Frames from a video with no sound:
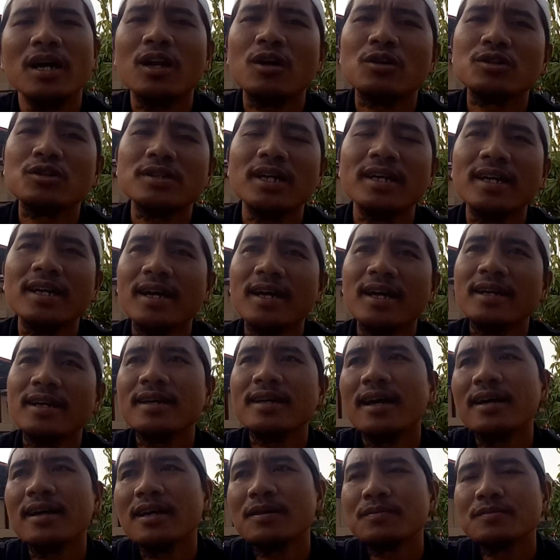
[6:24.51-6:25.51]
kalau saya kan
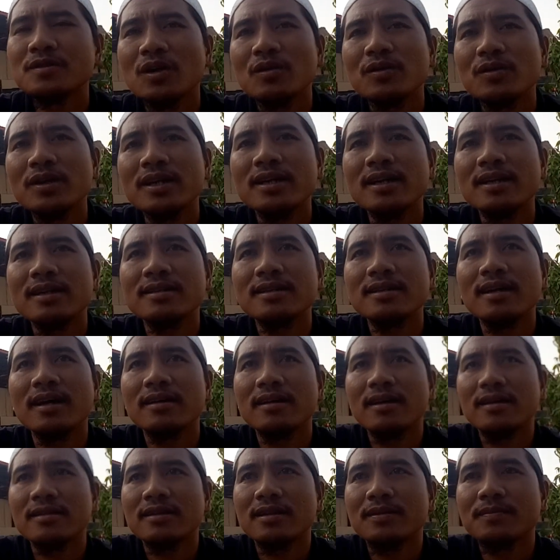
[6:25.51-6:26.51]
di Arab Saudi kerja
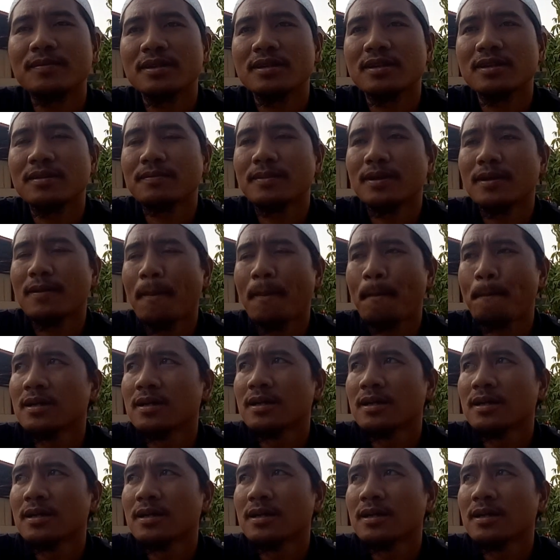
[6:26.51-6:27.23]
ya teman-teman